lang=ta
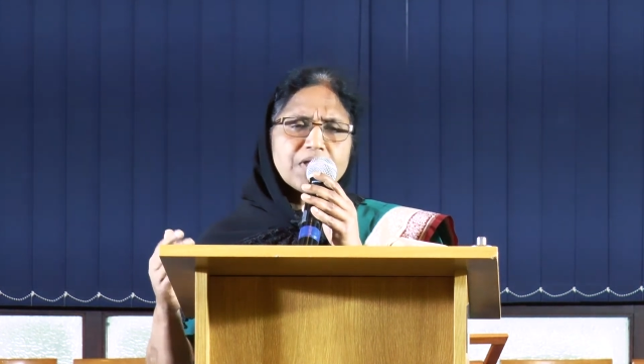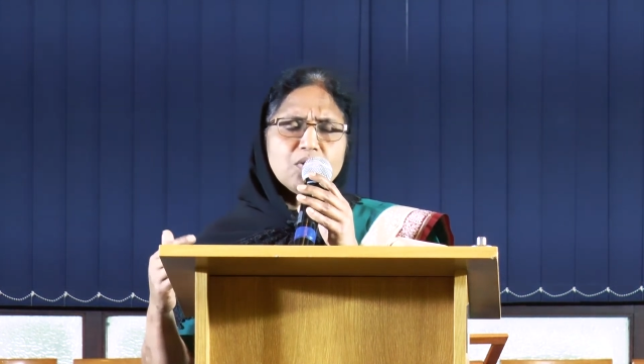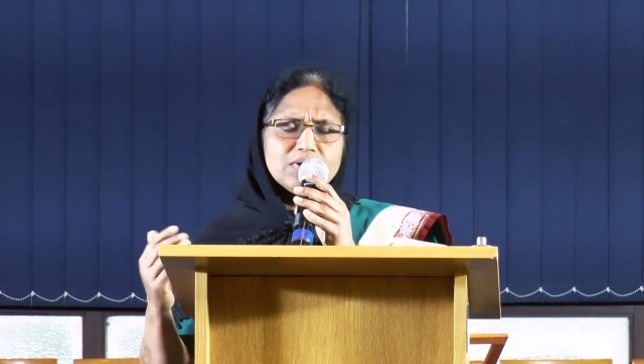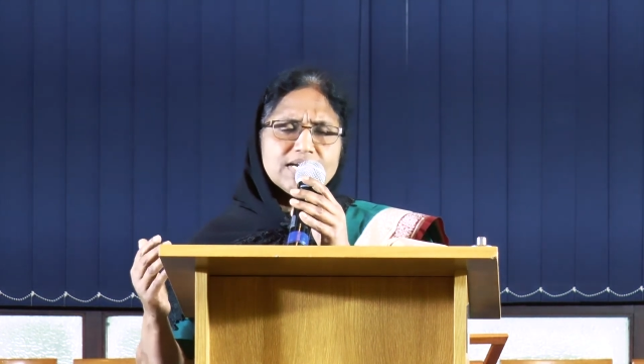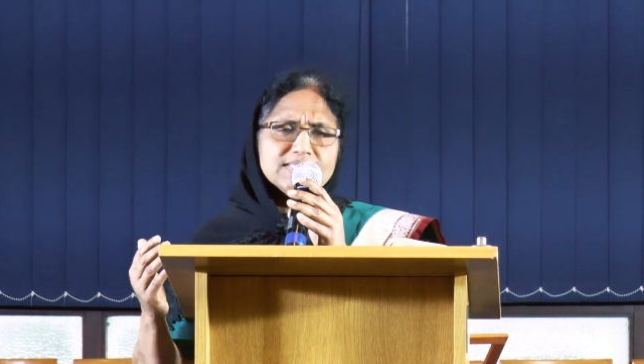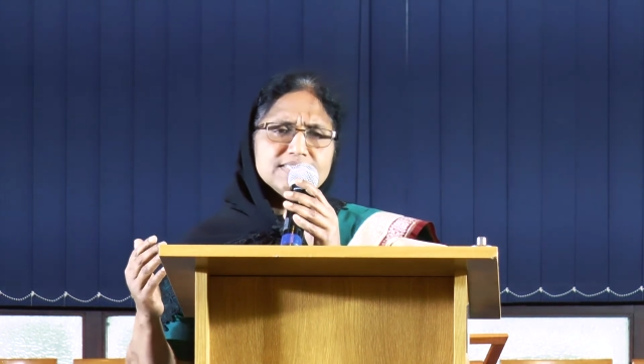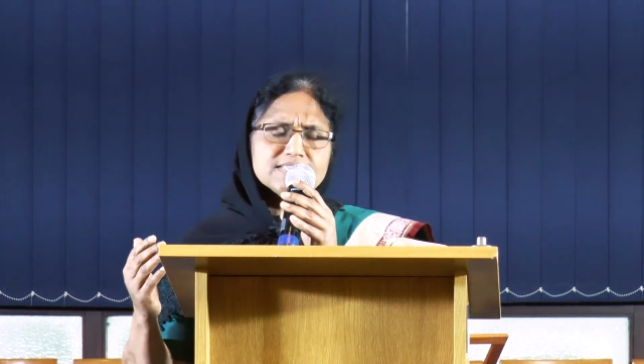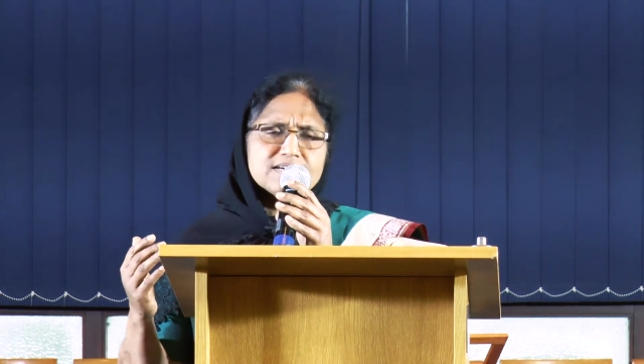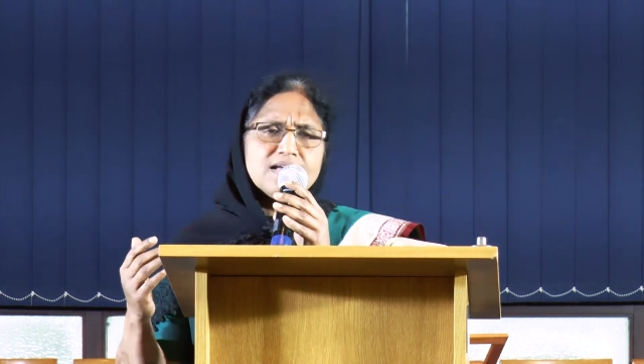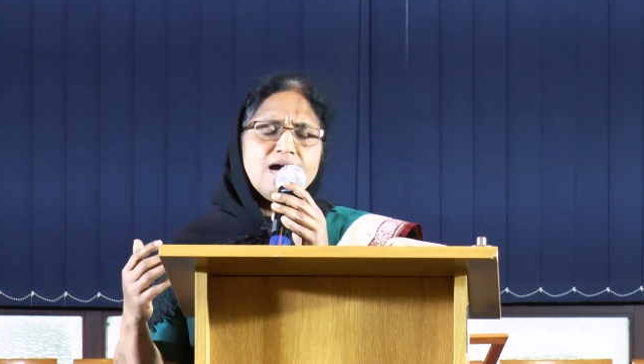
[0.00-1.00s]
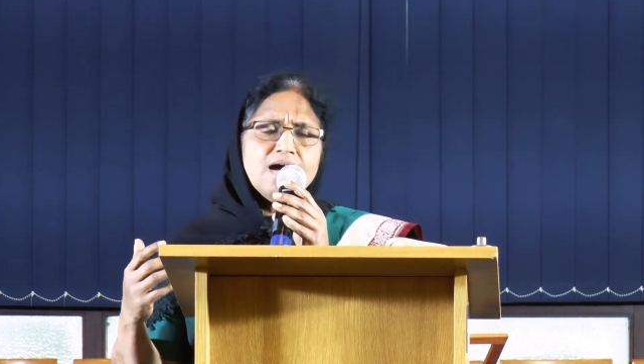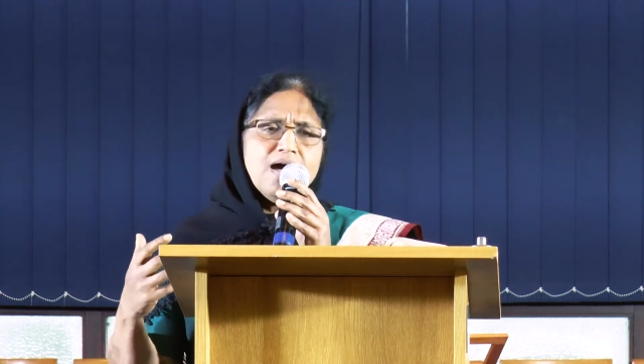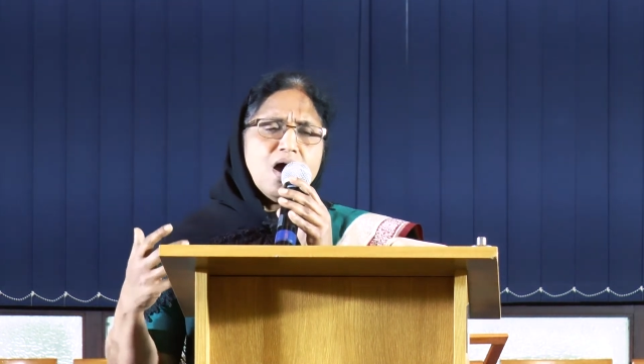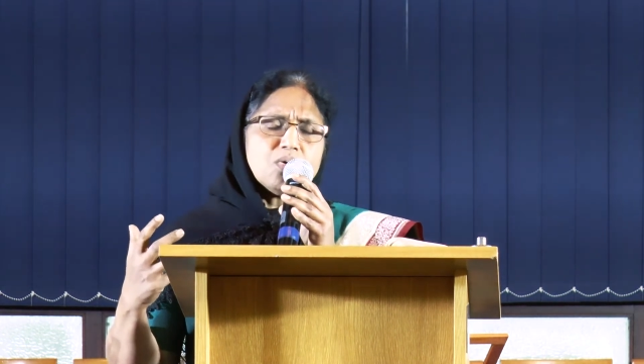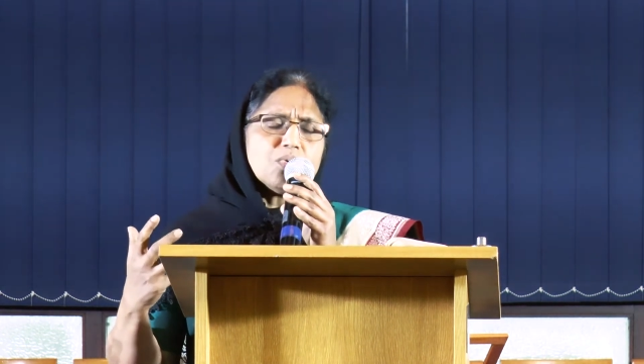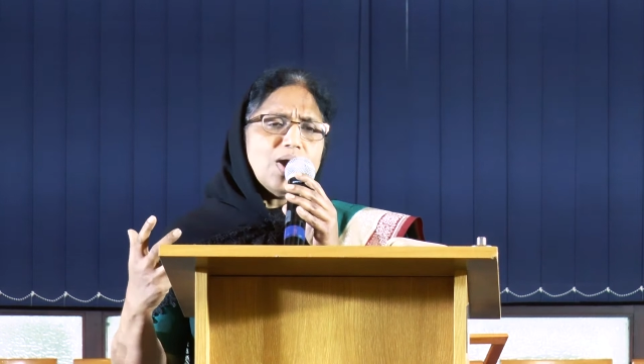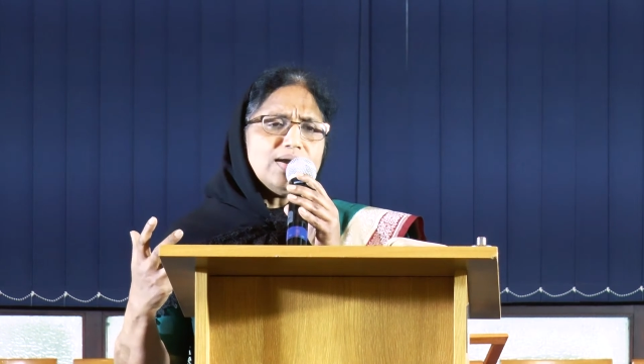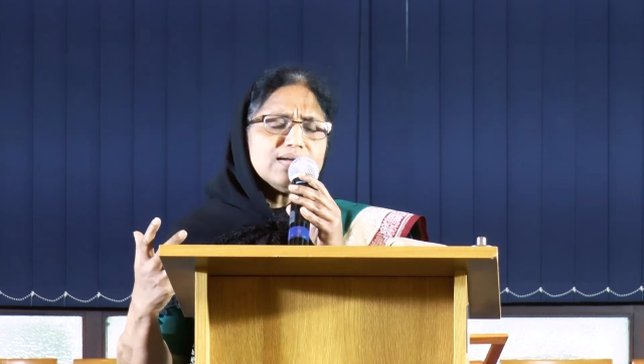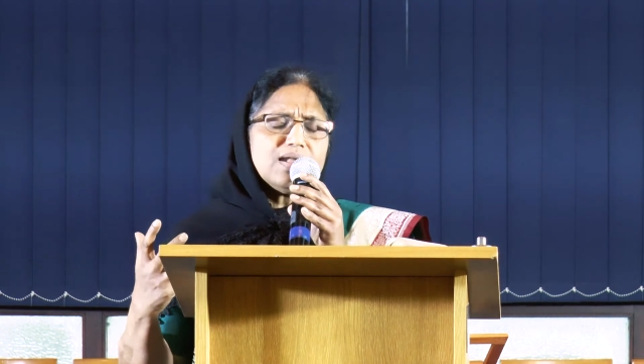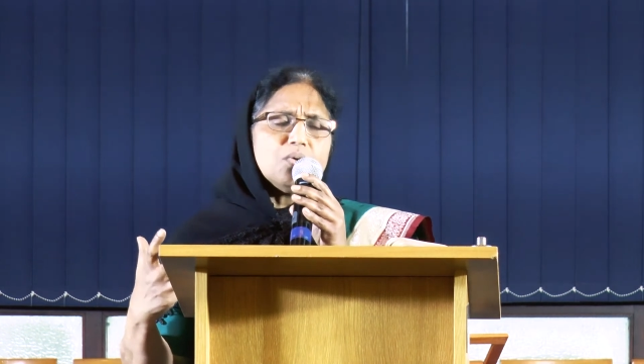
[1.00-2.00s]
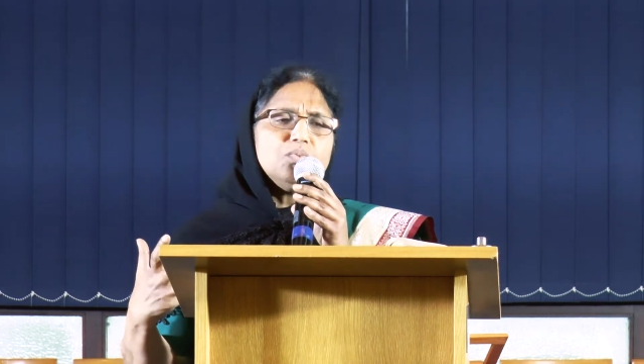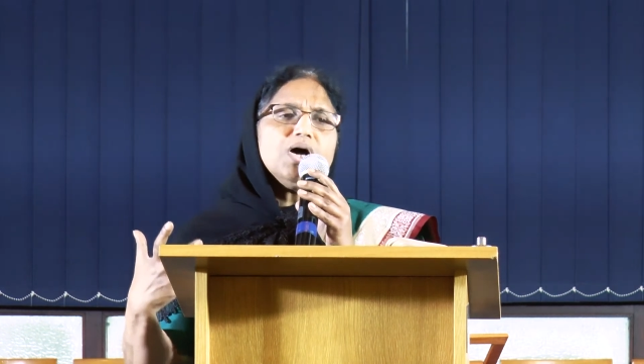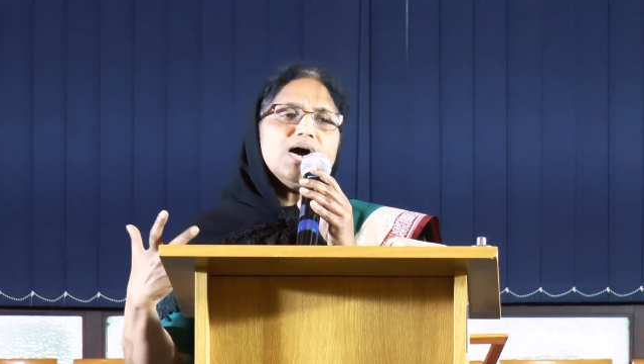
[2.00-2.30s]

அவங்க நினச்சிட்டு இருக்கலாம் அவங்க வாழ்க்கையில் அவ்வளோ